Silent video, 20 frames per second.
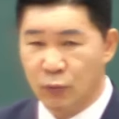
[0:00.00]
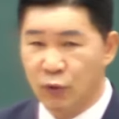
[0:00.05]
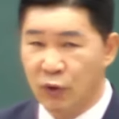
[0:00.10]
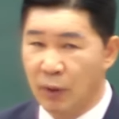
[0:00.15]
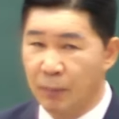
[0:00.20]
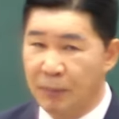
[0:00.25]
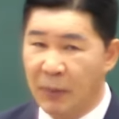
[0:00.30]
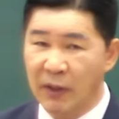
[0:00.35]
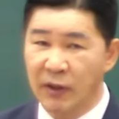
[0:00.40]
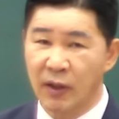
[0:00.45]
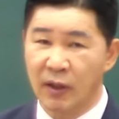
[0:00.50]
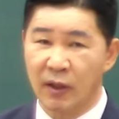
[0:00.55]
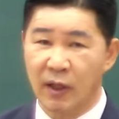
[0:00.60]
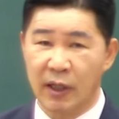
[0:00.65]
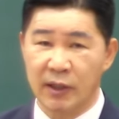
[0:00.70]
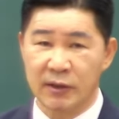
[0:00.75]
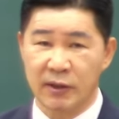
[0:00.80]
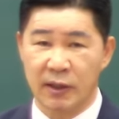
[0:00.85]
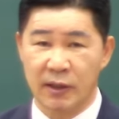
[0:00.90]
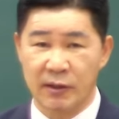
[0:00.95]
그러니까
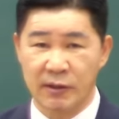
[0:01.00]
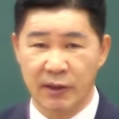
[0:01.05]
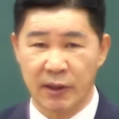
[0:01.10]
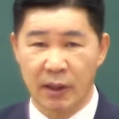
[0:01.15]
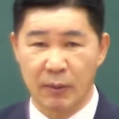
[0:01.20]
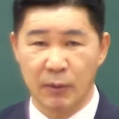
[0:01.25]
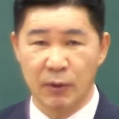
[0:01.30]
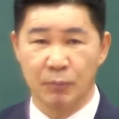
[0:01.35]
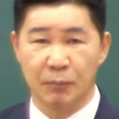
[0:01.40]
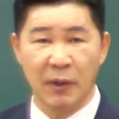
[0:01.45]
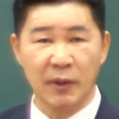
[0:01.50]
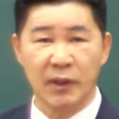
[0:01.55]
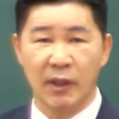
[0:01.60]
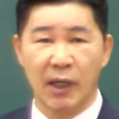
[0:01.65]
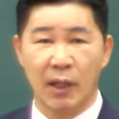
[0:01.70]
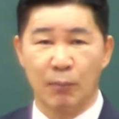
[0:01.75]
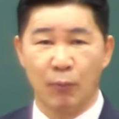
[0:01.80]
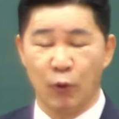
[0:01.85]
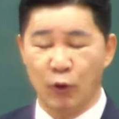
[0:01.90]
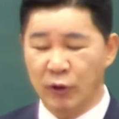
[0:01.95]
바닷가에 사는 사람은
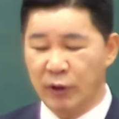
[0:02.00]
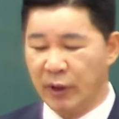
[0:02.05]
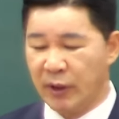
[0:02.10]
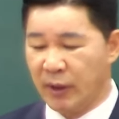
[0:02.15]
바다가 안 보인다